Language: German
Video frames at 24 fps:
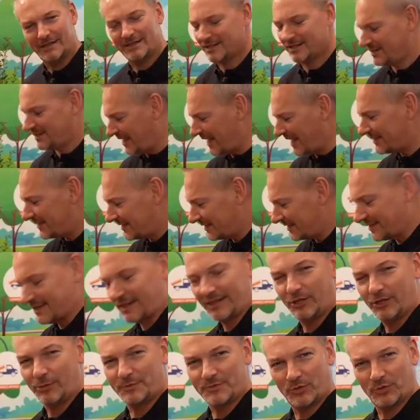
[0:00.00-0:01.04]
Es ist
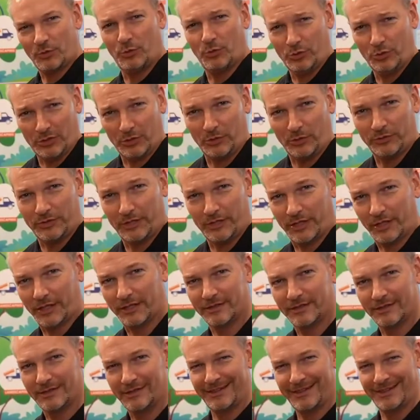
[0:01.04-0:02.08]
Ansichtssache, ob es hoch oder runter
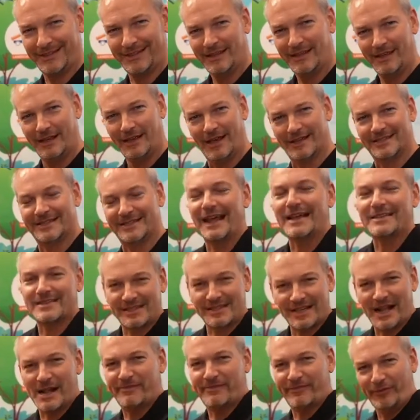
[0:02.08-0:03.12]
geht. Das Glas
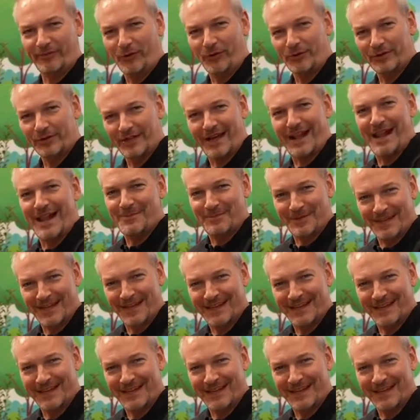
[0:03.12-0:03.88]
ist halb voll oder halb